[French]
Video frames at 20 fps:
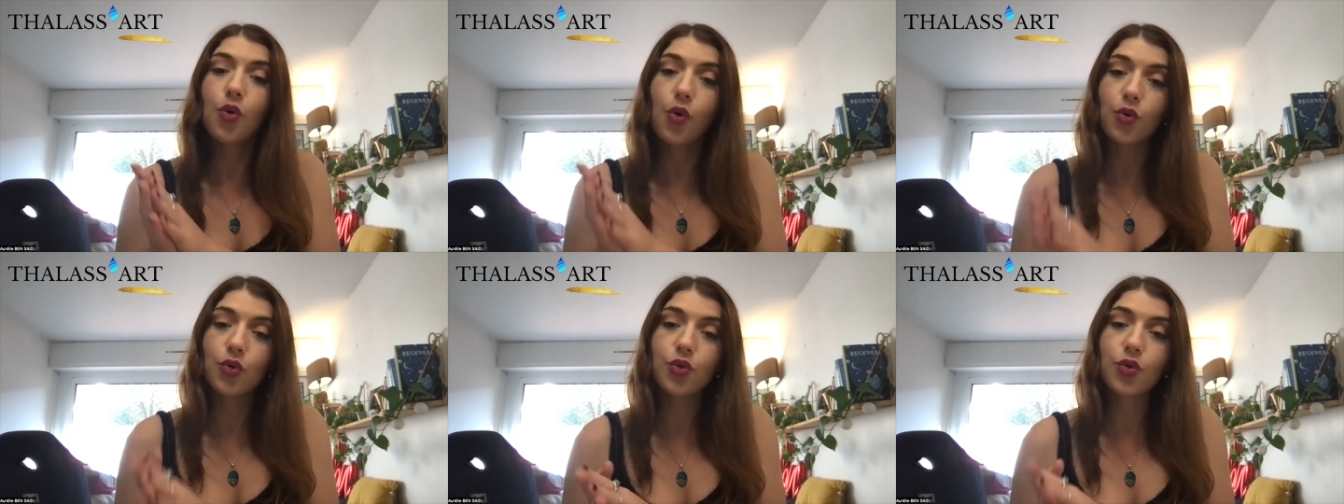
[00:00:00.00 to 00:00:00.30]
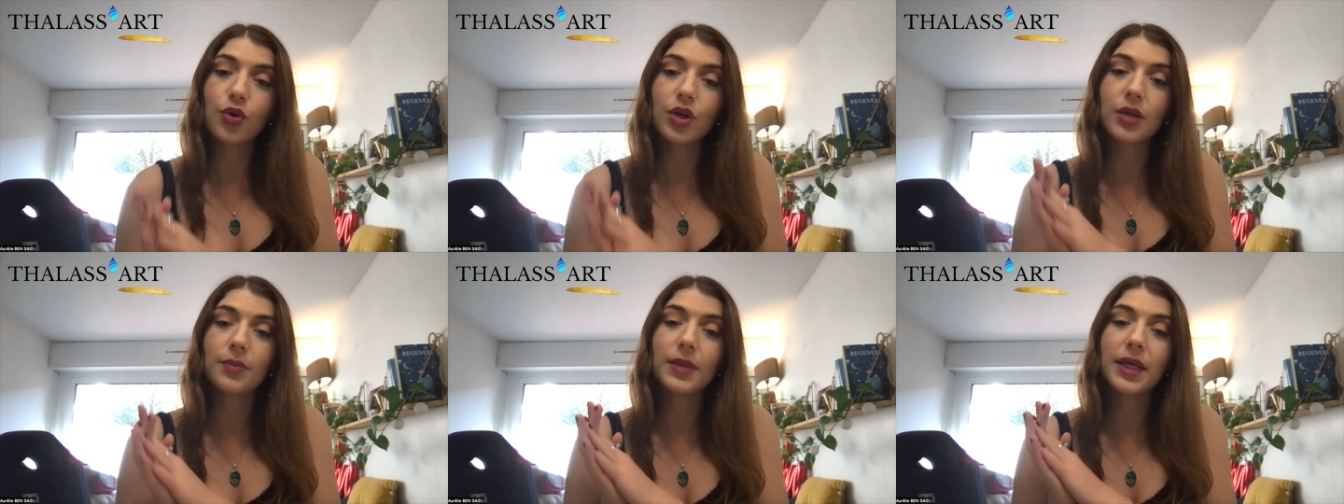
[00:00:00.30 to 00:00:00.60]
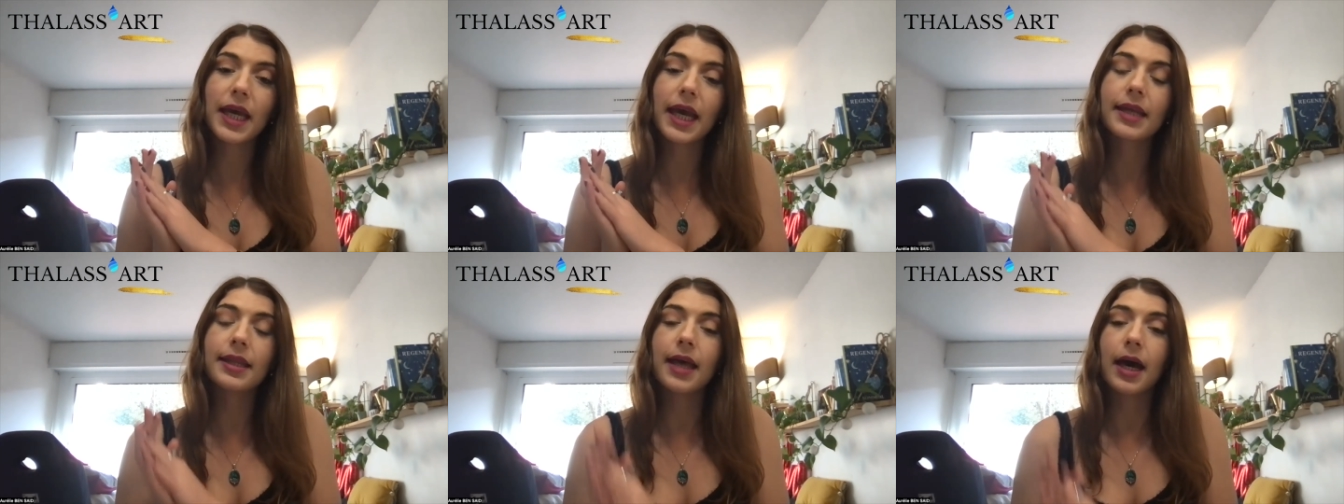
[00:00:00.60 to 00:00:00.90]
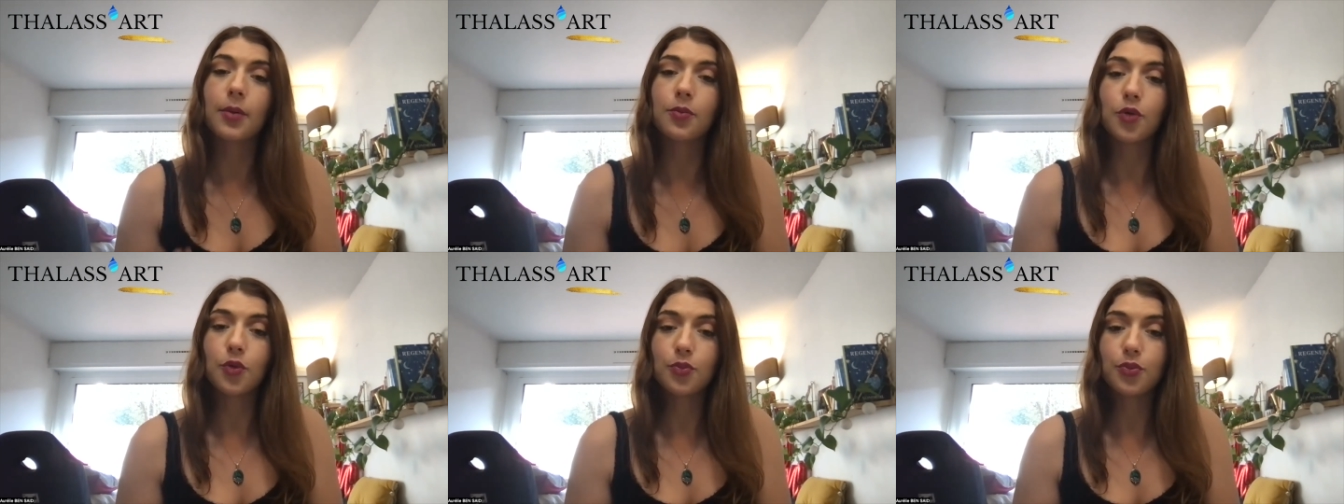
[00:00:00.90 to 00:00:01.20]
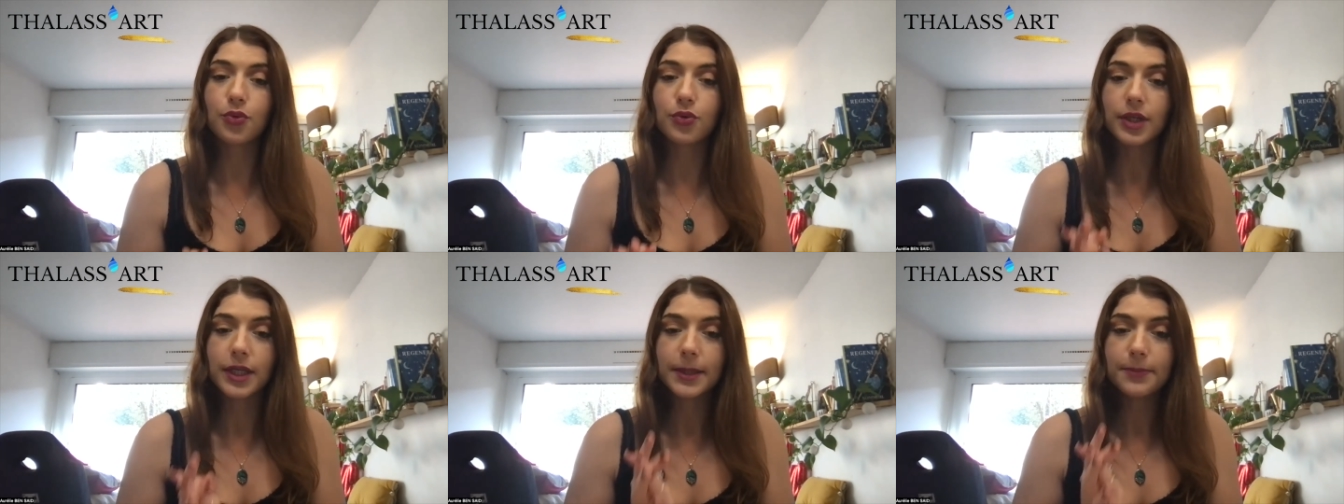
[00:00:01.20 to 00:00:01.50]
contre les migraines à
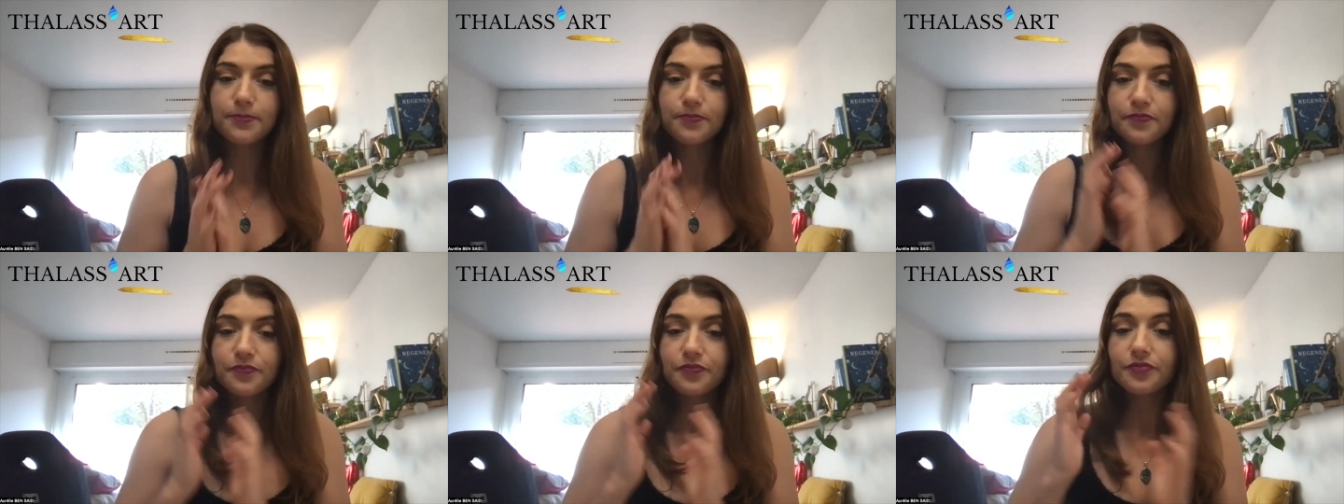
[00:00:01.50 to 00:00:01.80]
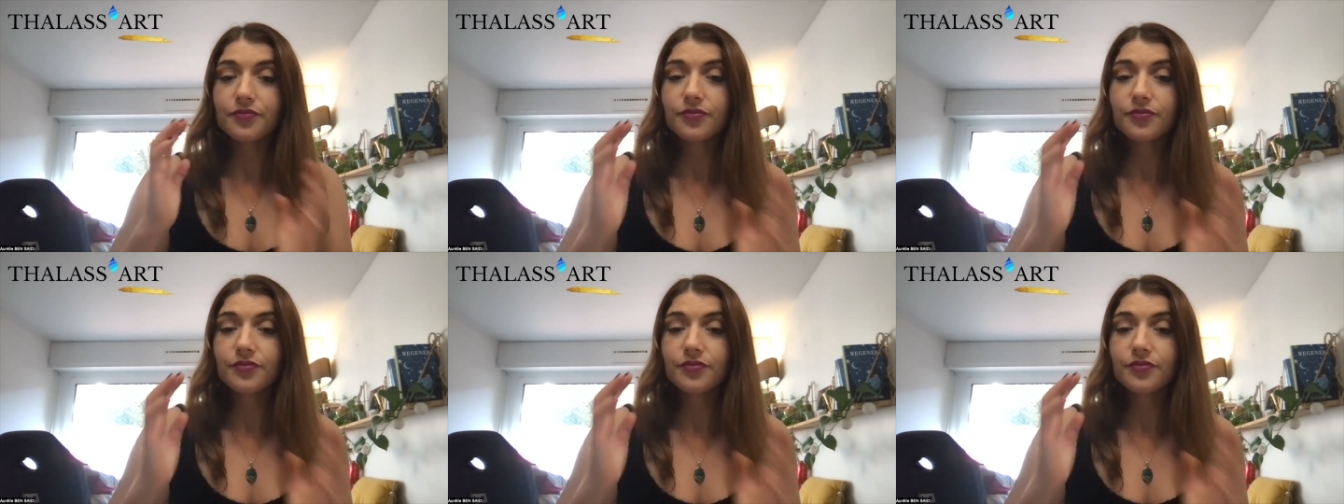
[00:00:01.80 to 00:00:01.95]
Montpellier.